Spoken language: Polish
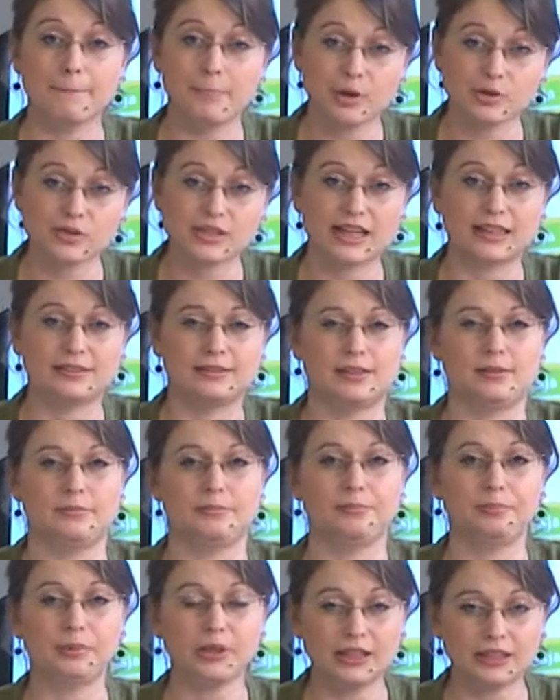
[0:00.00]
Poza
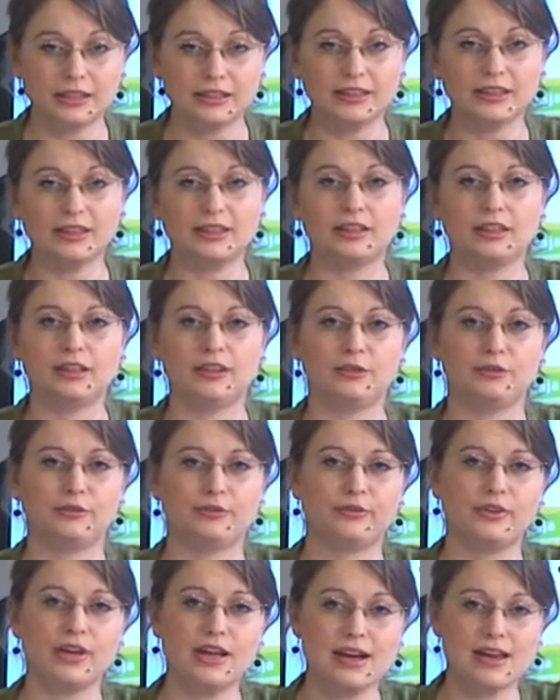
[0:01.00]
tym pikniki,
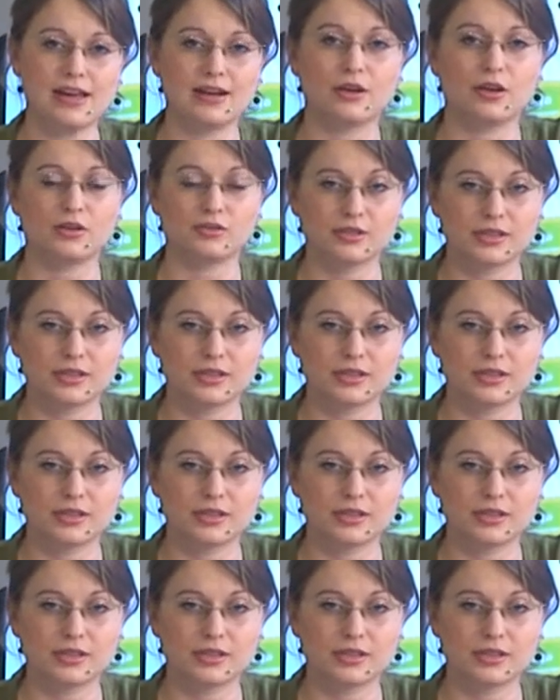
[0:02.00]
wiele, e,